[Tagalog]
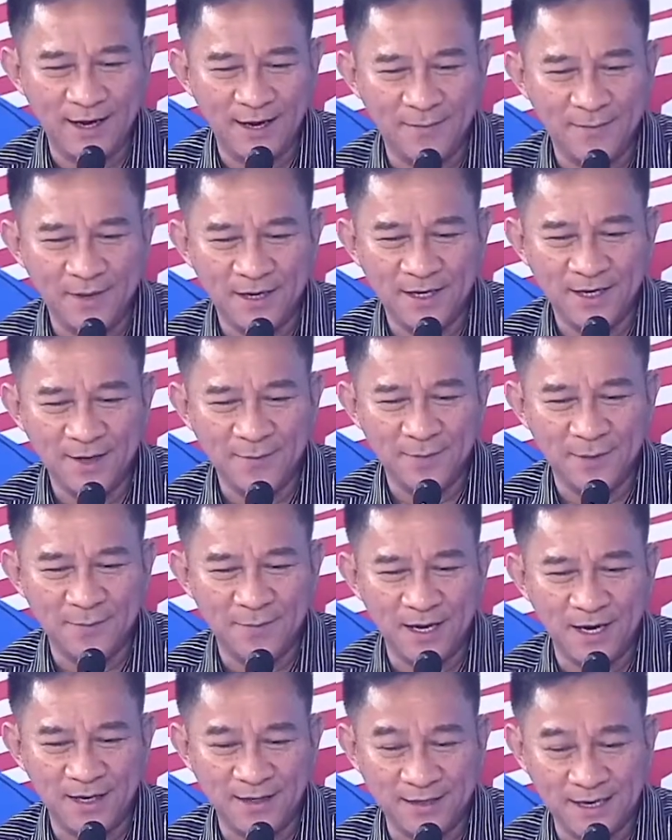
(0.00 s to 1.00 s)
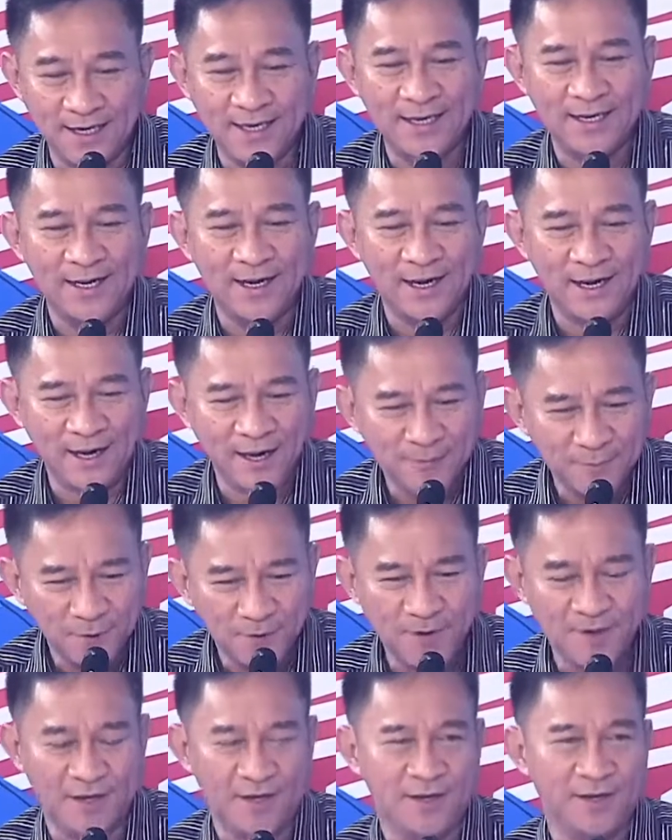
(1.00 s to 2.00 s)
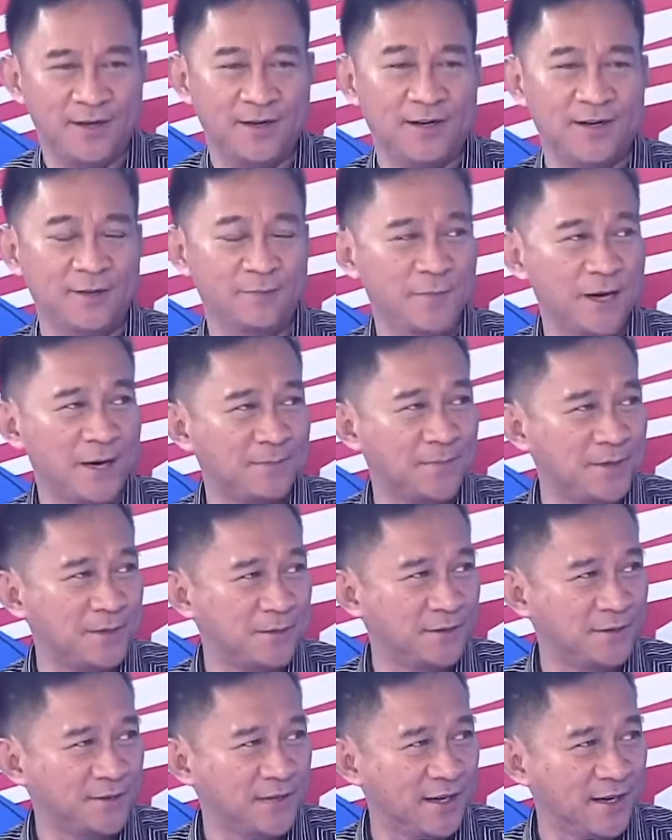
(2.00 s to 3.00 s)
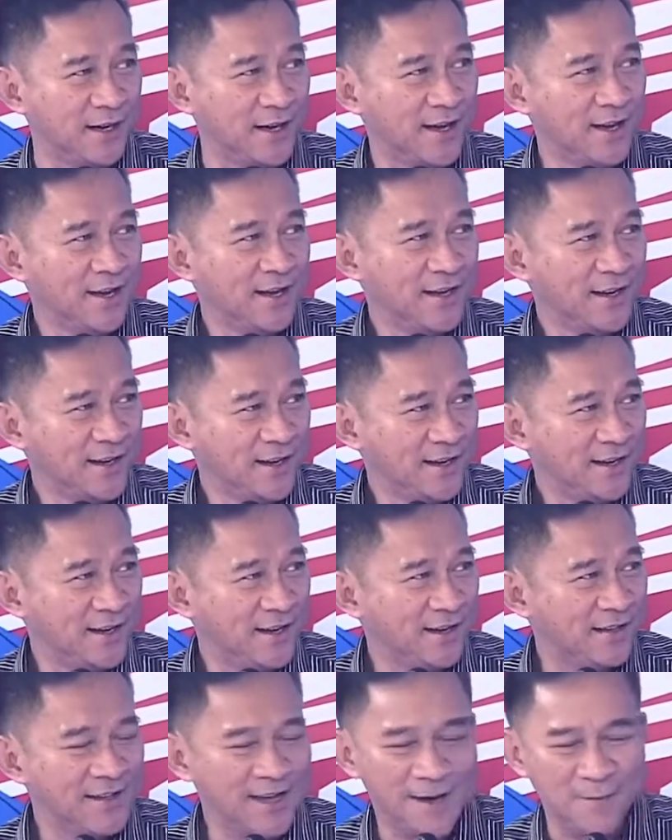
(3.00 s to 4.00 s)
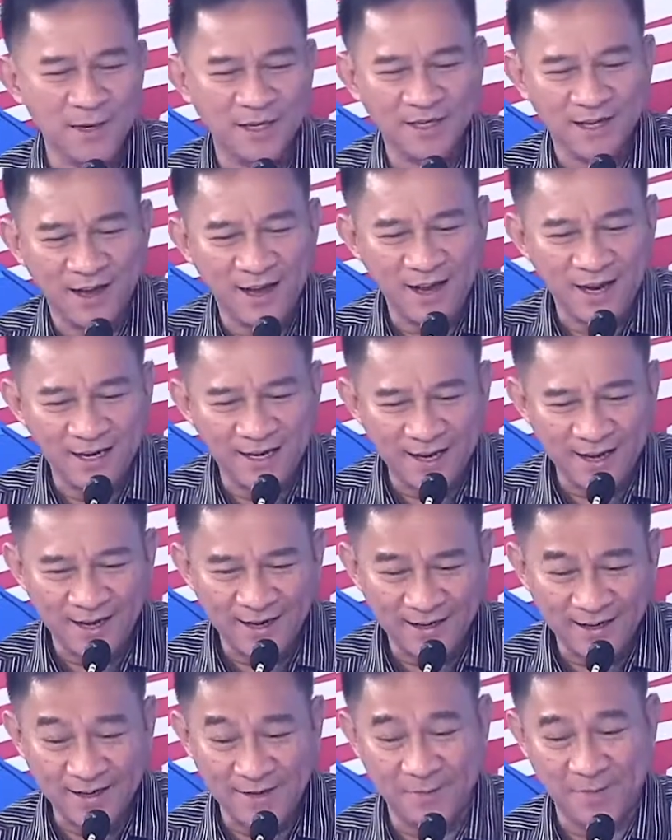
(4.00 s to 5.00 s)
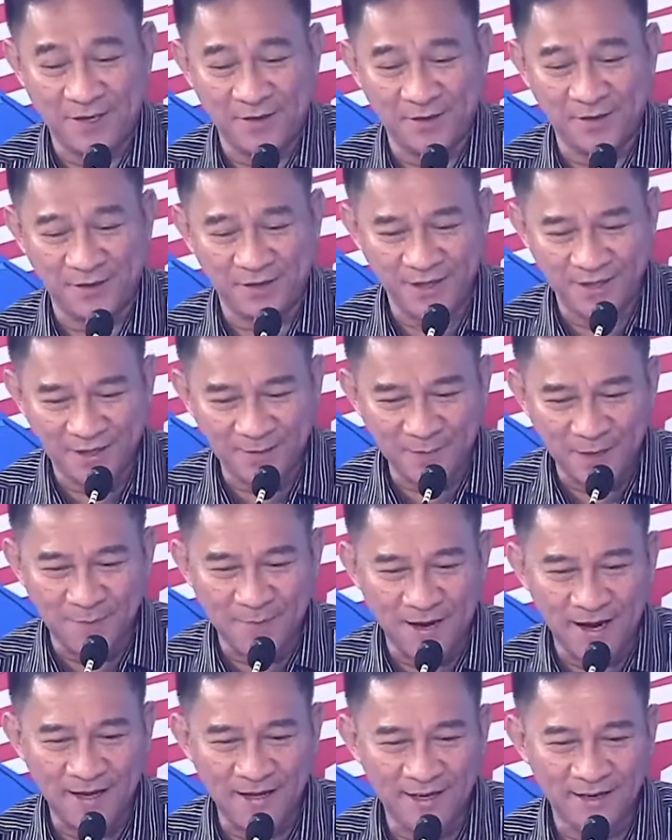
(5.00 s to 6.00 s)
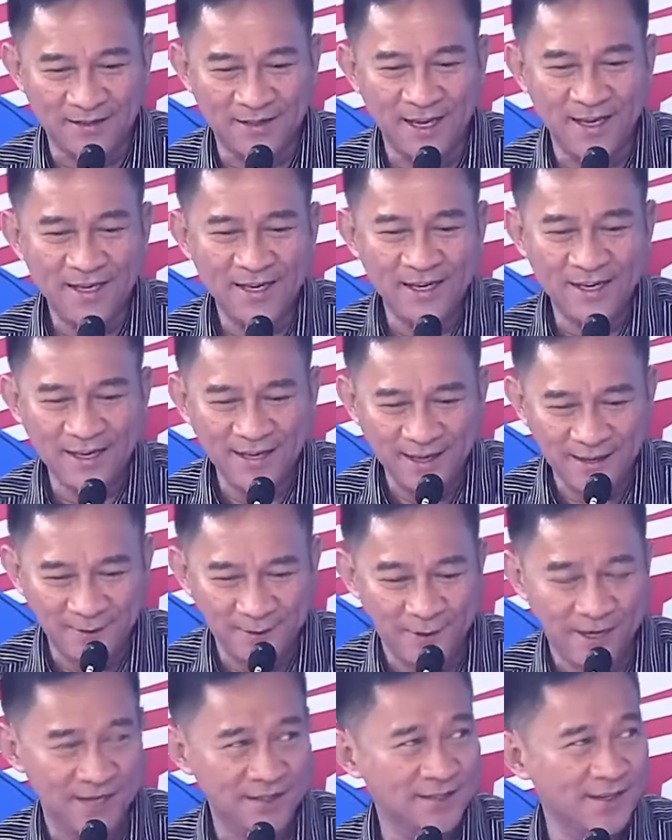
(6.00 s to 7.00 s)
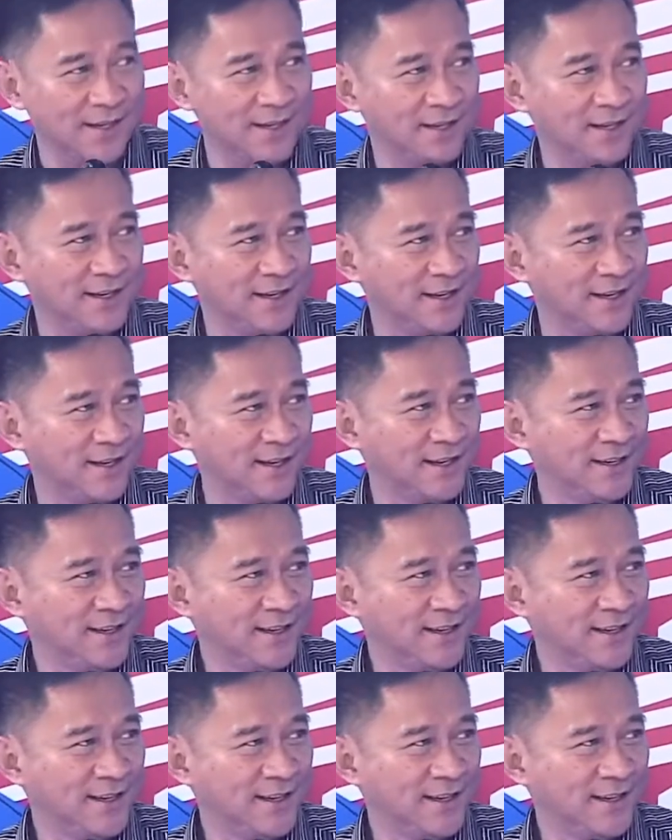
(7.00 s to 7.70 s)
Habang nagbabayad ka, hinahabol habol ka nag, nagpapautang. Totoo. At habang nangangailangan ka pero hindi nagbabayad, iniiwasan Oo. ka.